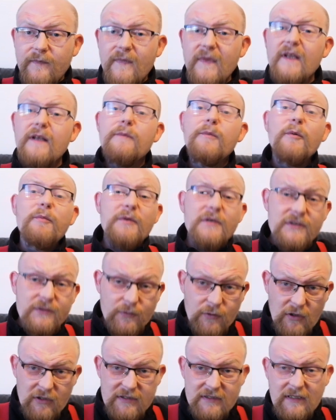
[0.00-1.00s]
I po prostu
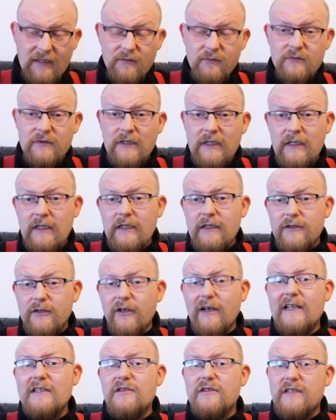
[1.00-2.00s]
dostał to,
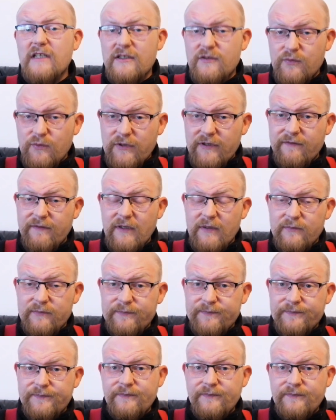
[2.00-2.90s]
na co zasługiwał.